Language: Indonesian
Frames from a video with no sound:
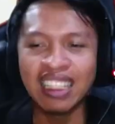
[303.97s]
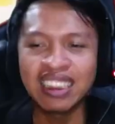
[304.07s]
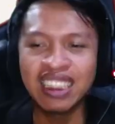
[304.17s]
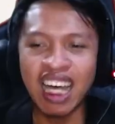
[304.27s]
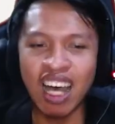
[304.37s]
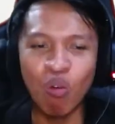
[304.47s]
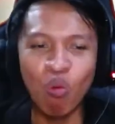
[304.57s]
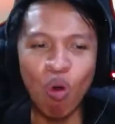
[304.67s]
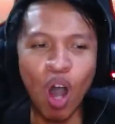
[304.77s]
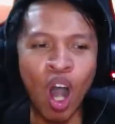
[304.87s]
Let's go.
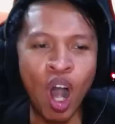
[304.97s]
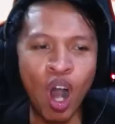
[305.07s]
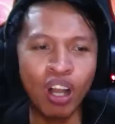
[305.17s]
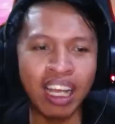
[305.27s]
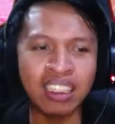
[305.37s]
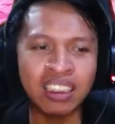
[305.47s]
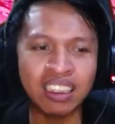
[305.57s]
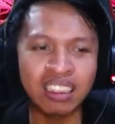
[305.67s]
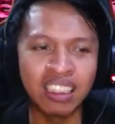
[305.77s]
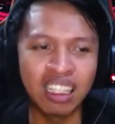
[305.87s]
Wow,
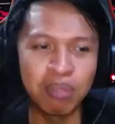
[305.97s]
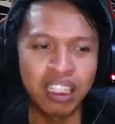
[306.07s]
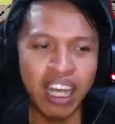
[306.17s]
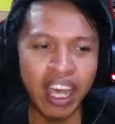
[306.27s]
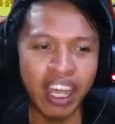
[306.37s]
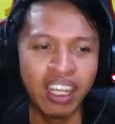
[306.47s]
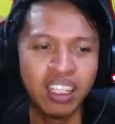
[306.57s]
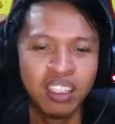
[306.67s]
Lesternya lebih gede.